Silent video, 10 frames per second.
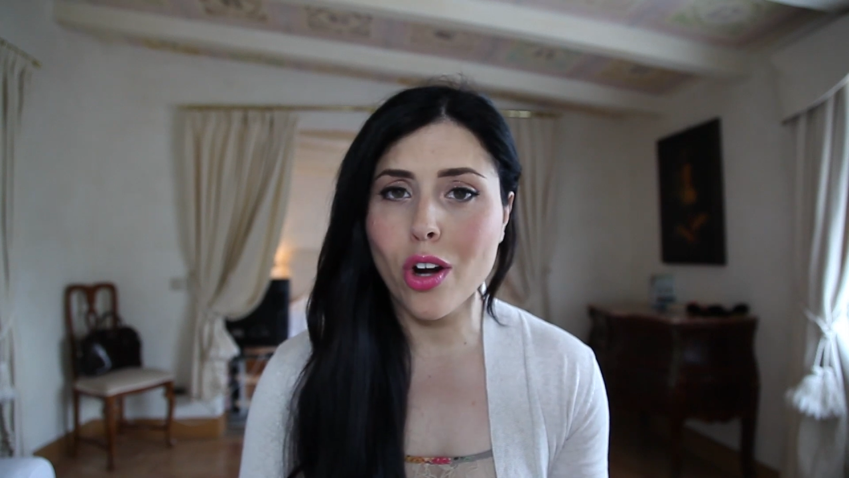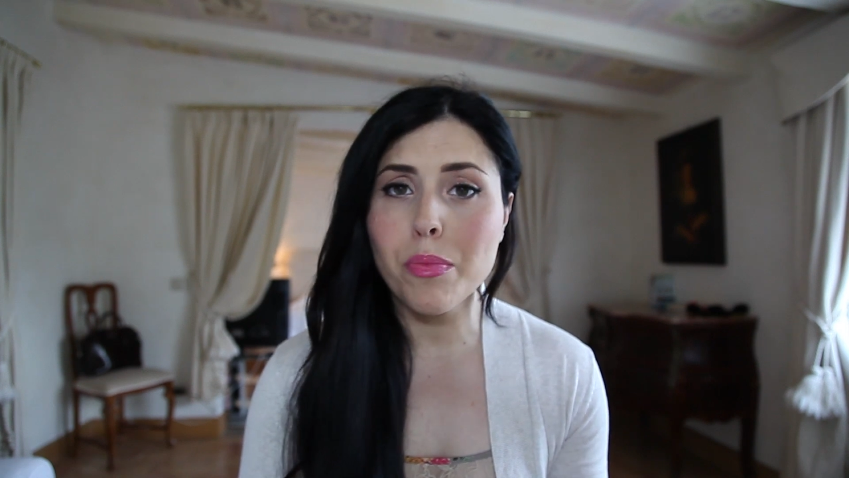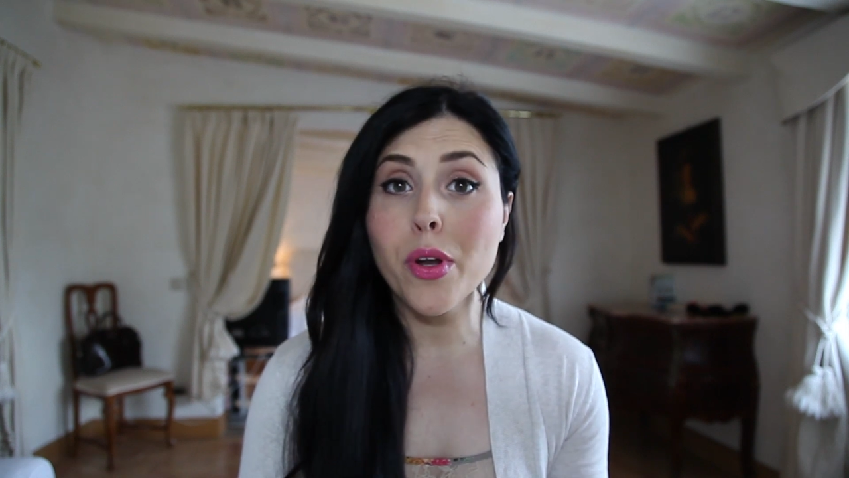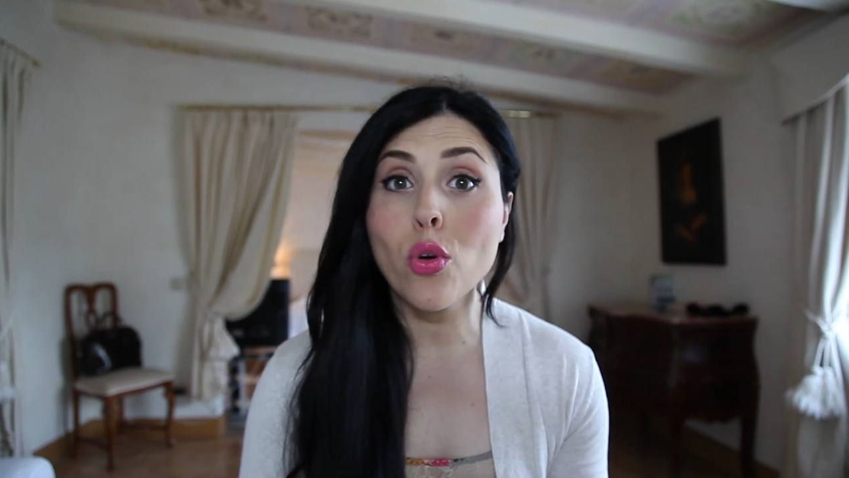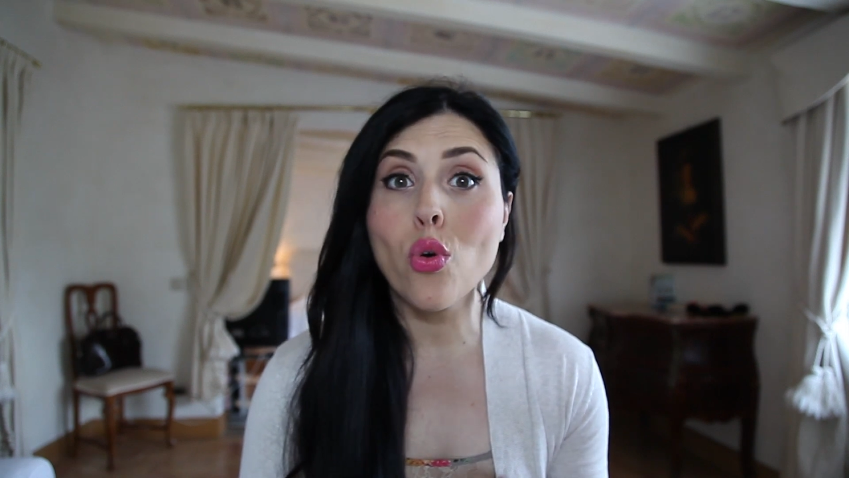
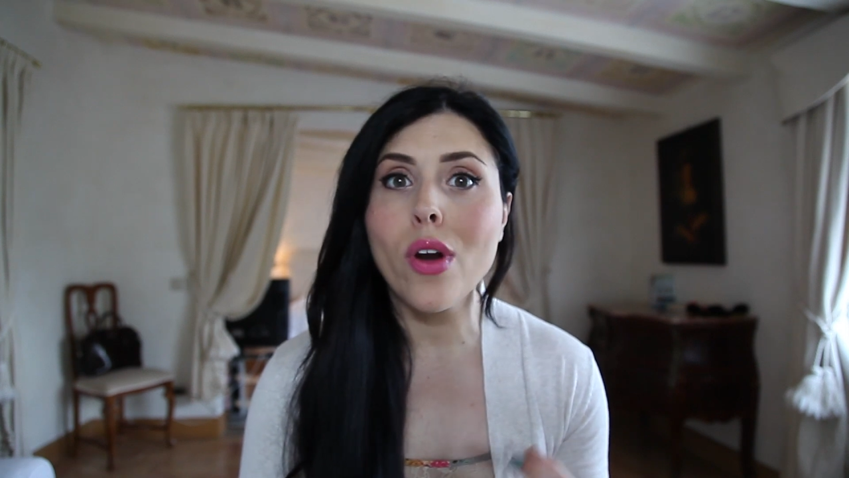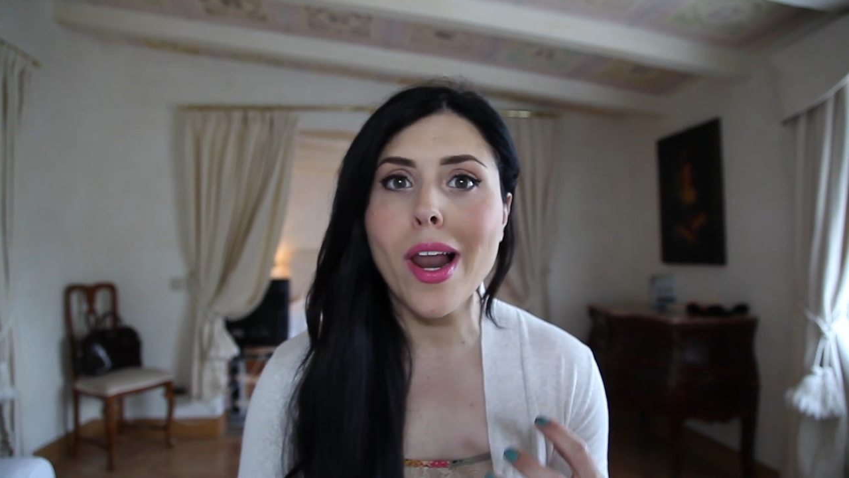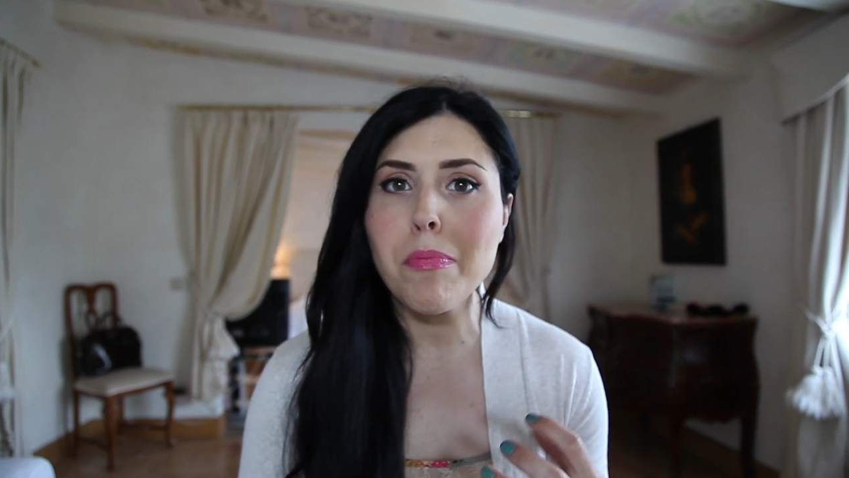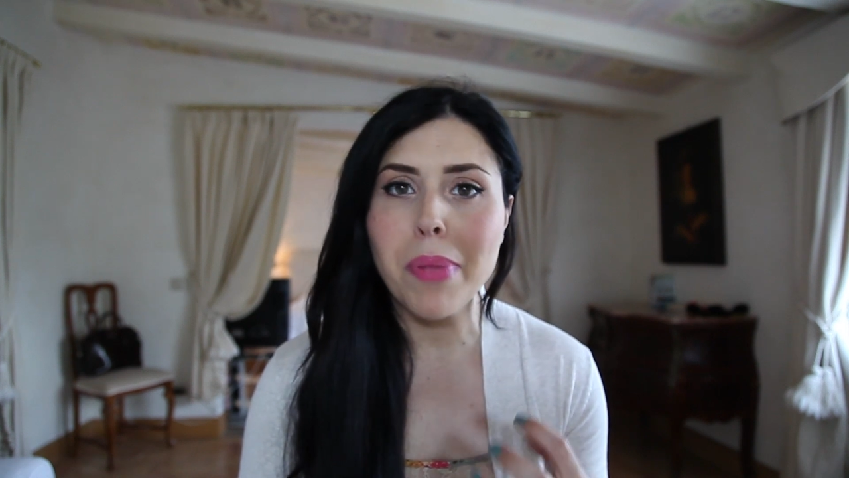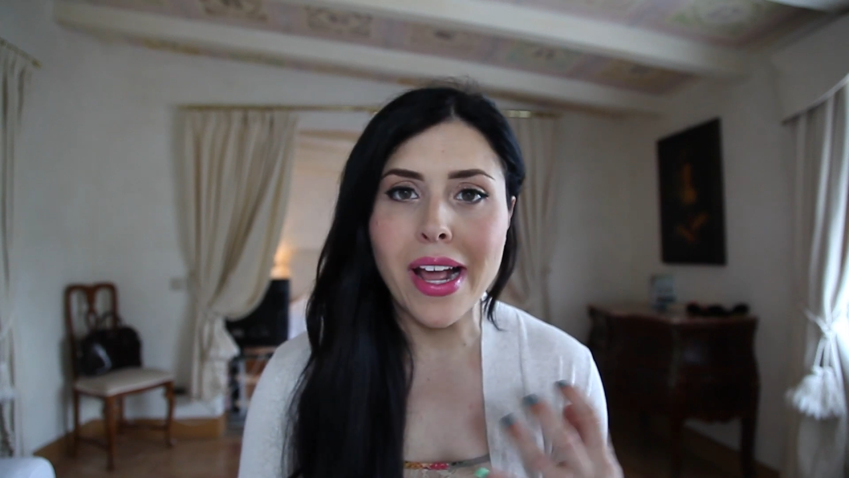almeno con
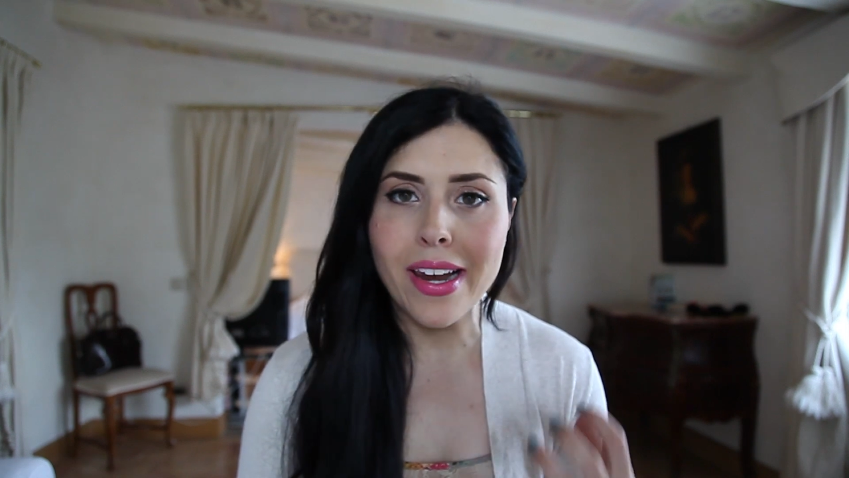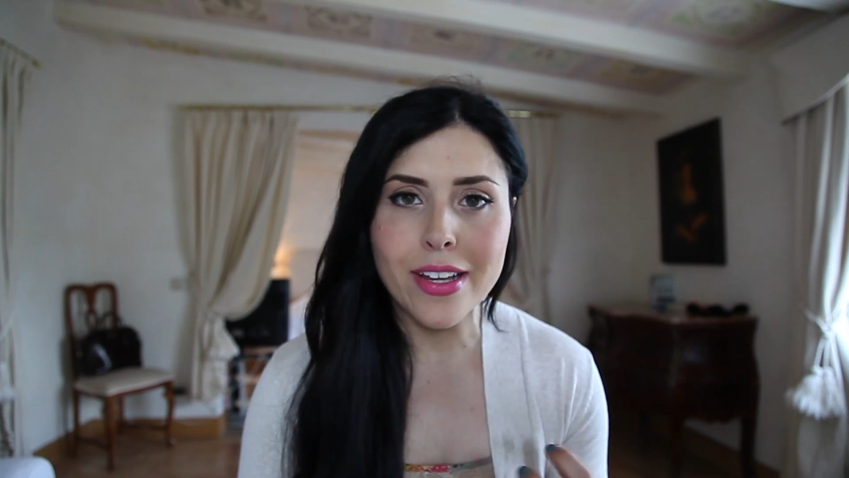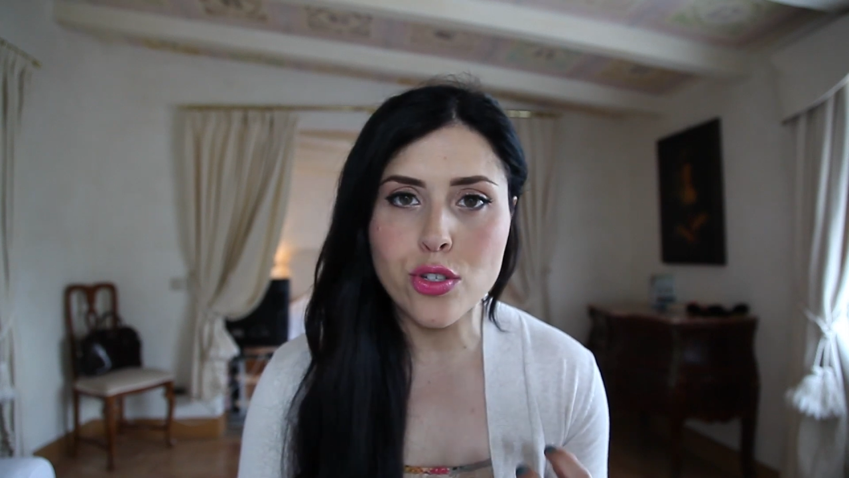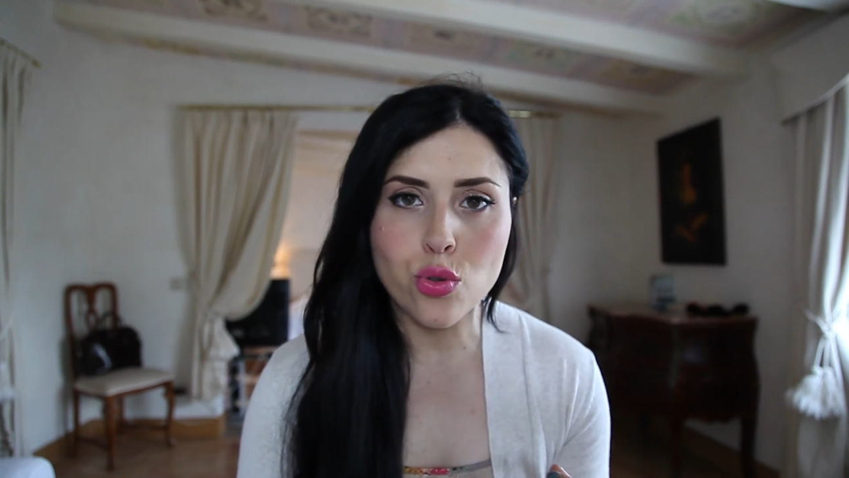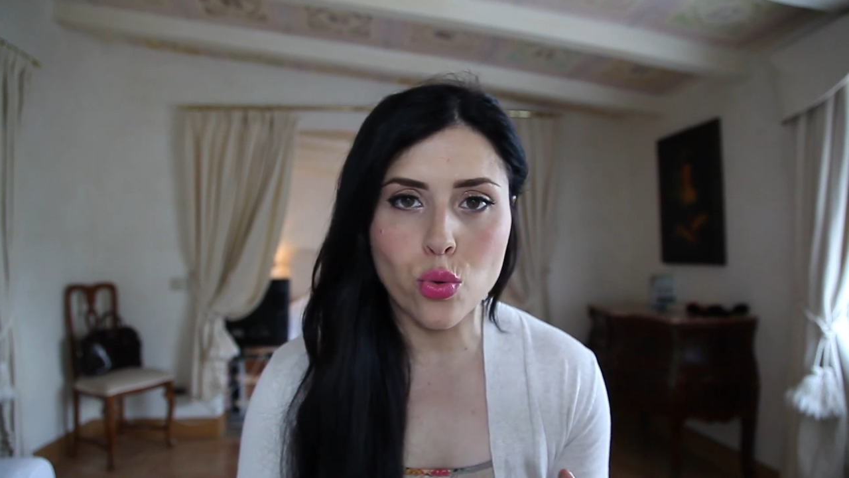la
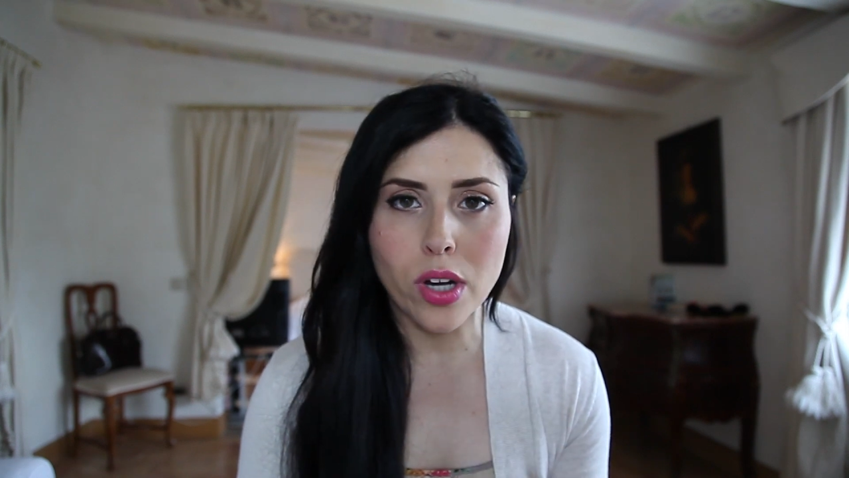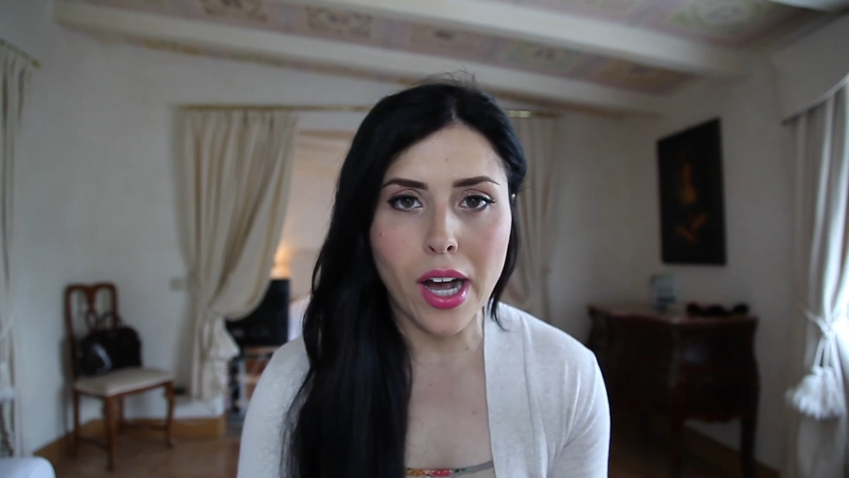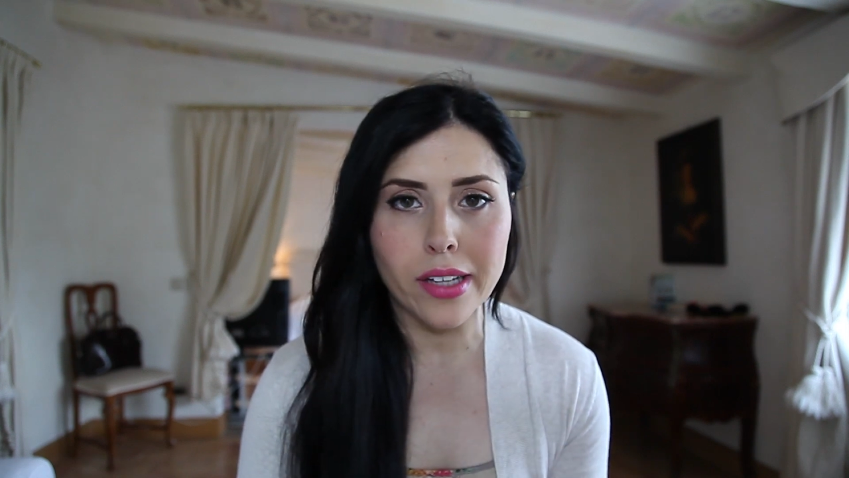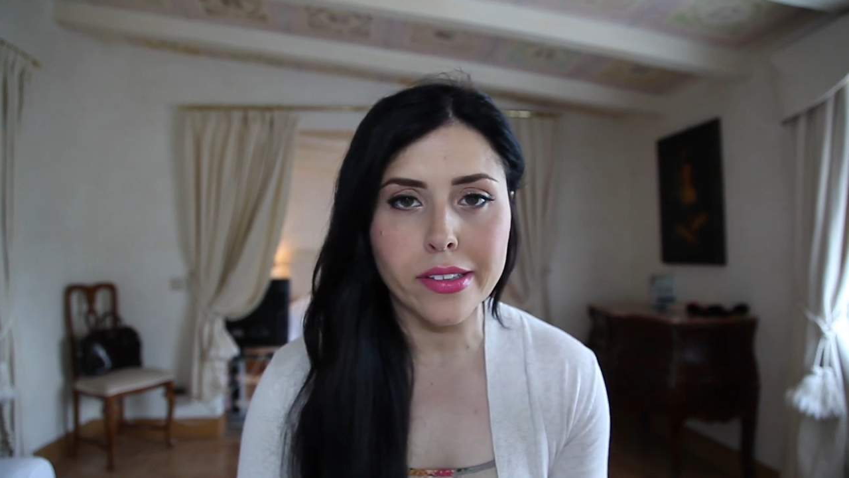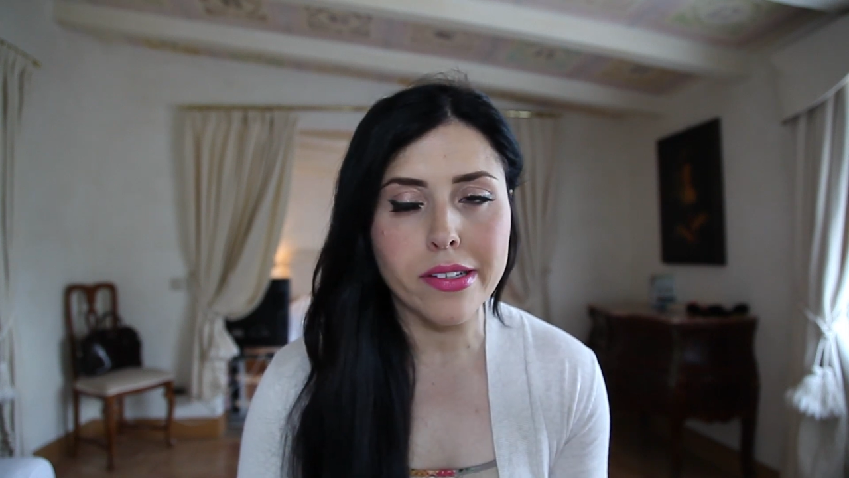pelle
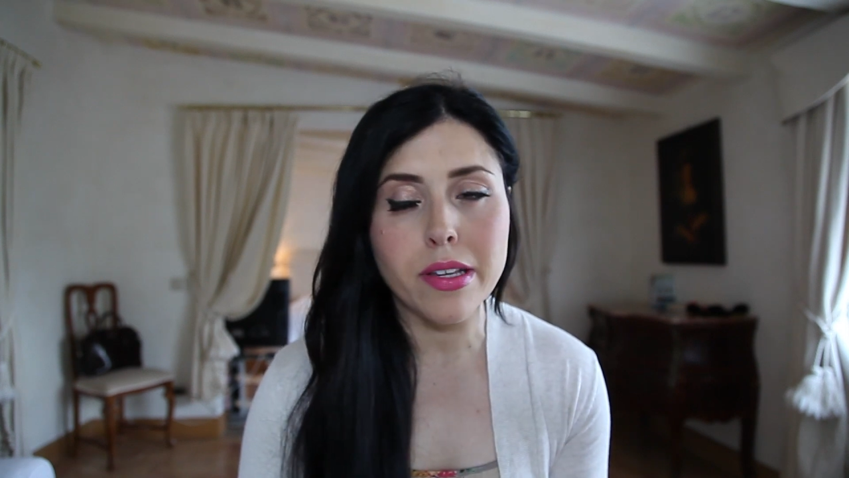struccata,